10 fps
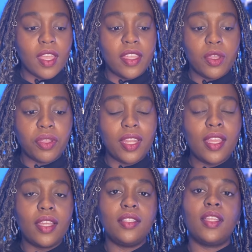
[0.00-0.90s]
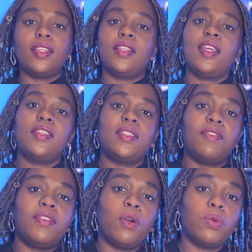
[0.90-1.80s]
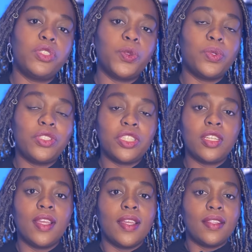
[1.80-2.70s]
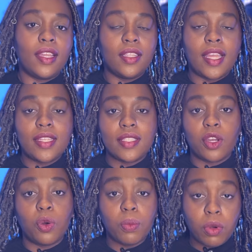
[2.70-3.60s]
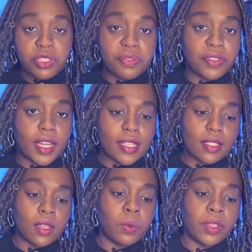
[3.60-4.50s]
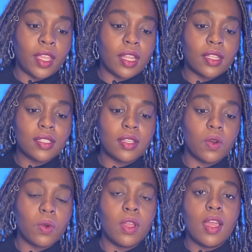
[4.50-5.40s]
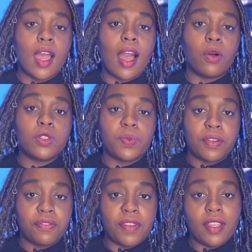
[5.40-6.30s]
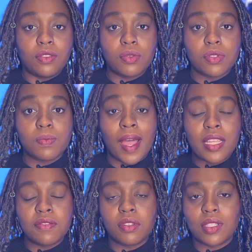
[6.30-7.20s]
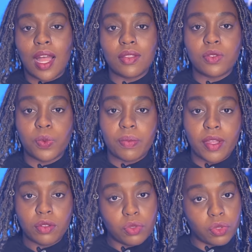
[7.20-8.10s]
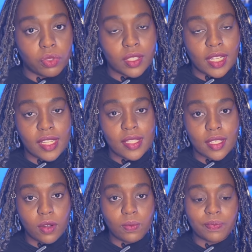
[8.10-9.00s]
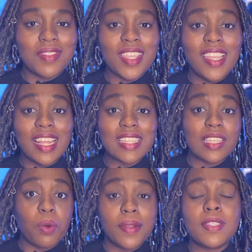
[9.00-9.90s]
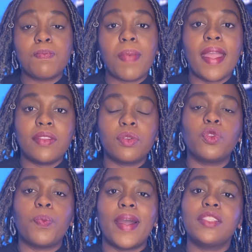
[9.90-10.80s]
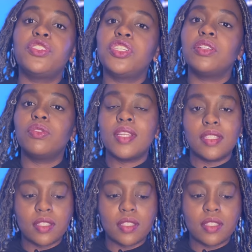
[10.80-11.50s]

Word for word: Eu queria entender se havia algum tipo de tendência ou modificação em relação aos prefeitos mais votados no primeiro turno da eleição em relação ao espectro do partido desses